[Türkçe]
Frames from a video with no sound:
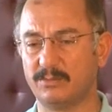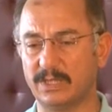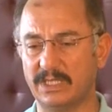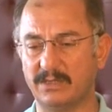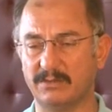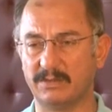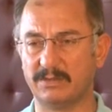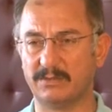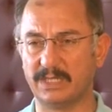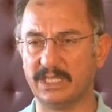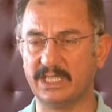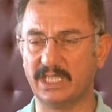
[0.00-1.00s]
e,
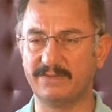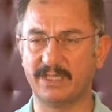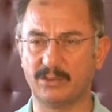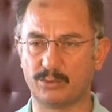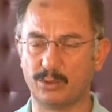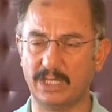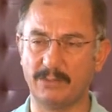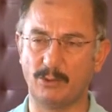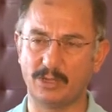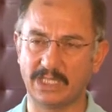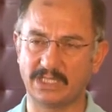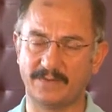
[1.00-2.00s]
İran ve Suriye
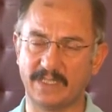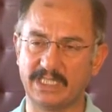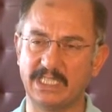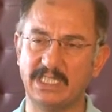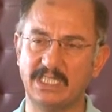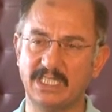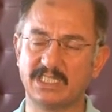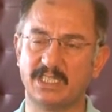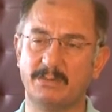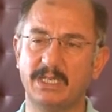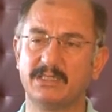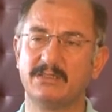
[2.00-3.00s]
bölgesi fethedildiği
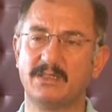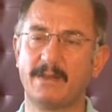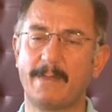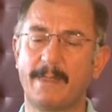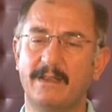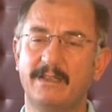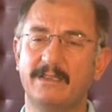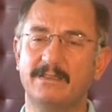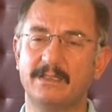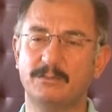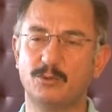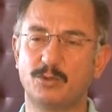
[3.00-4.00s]
zaman
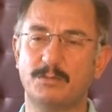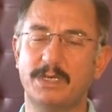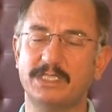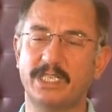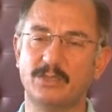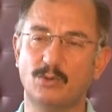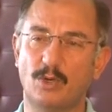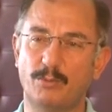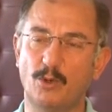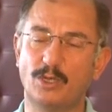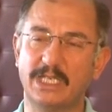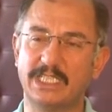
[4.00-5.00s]
Müslümanların o
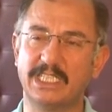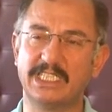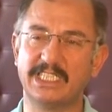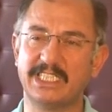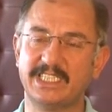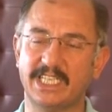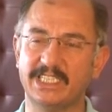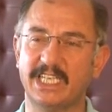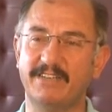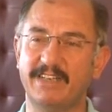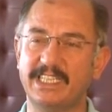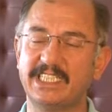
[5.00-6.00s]
bölgedeki Hristiyanlar
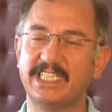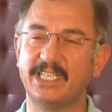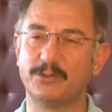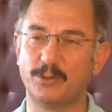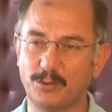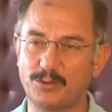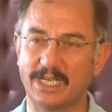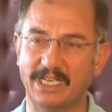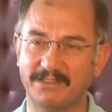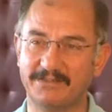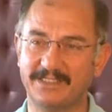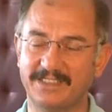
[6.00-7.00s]
evlendiklerini görünce
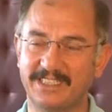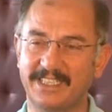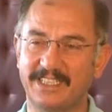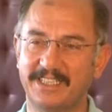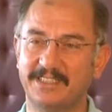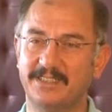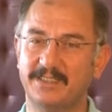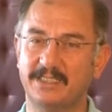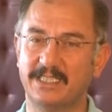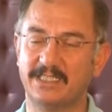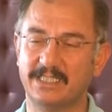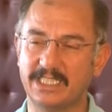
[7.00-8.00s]

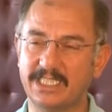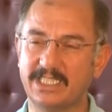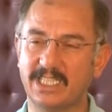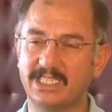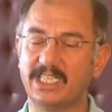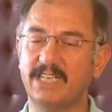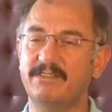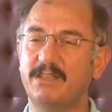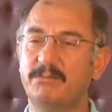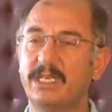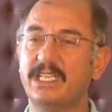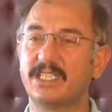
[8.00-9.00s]
Hristiyanlarla
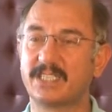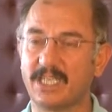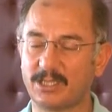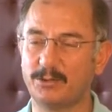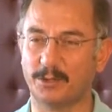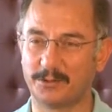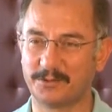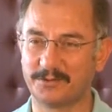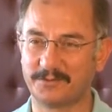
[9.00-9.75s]
evlenmeyi yasaklıyor.